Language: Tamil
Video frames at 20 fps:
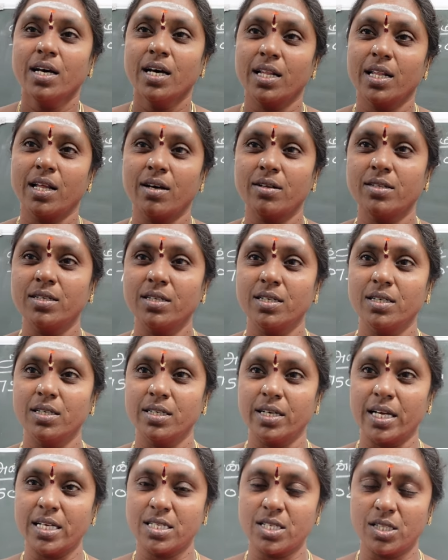அதாவது
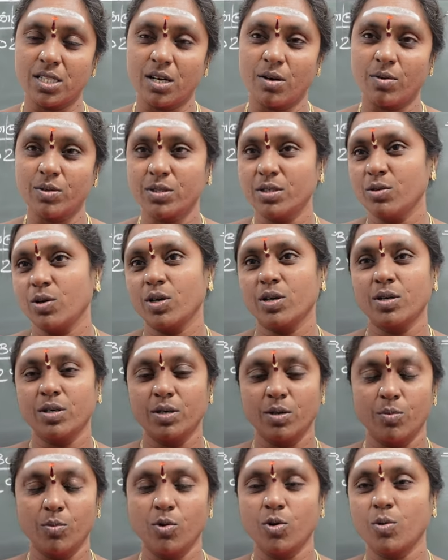நட்சத்திரம் வந்து ஒரு
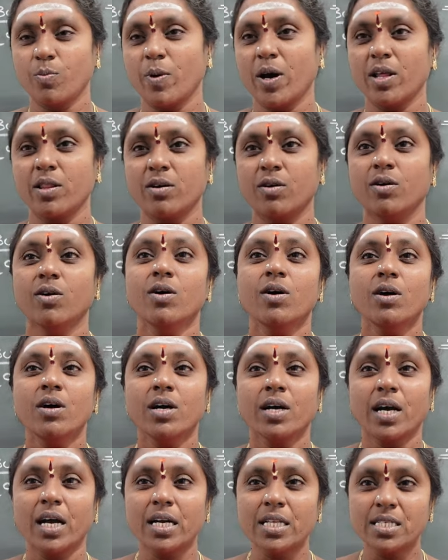மூணு பாதம்
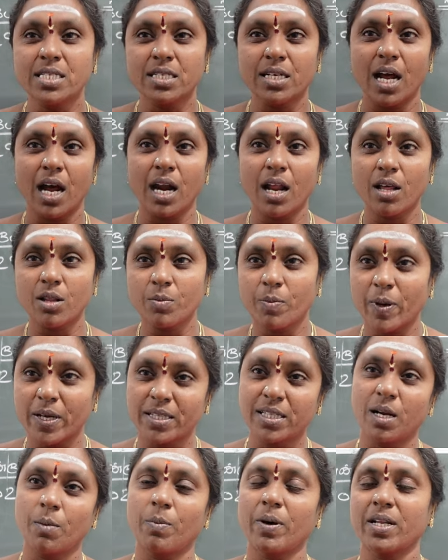கழித்து நாலாவது
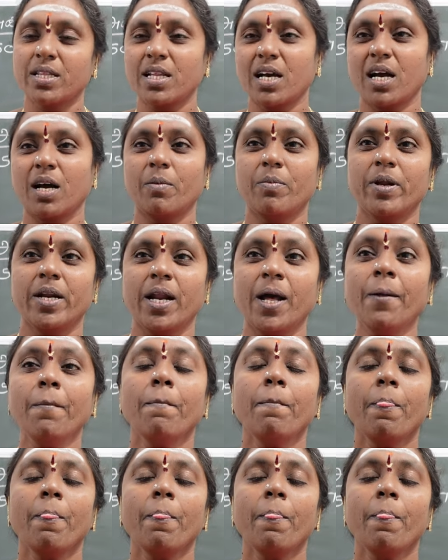பாதத்தில் பிறந்தாங்க அப்படின்னா